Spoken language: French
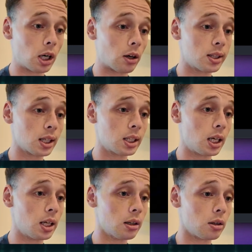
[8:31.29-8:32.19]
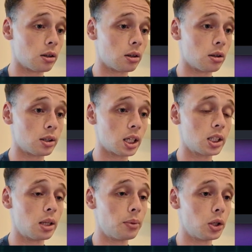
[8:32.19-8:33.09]
Alors certes, il est, euh,
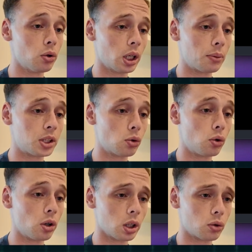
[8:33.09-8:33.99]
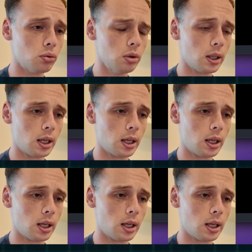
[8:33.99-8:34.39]
certes, il est mignon avec les petites couleurs et tout,